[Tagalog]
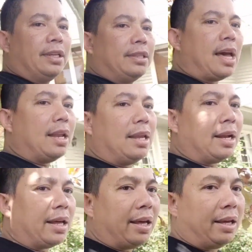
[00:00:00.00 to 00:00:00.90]
dahil yan
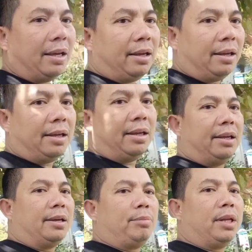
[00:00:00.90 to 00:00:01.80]
ay
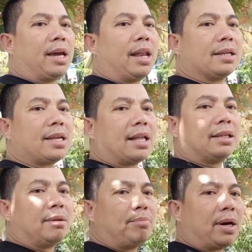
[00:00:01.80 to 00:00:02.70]
ibinigay lang sa
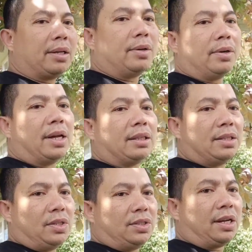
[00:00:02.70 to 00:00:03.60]
atin ng Panginoon at
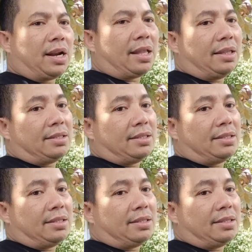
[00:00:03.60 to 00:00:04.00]
isi-share natin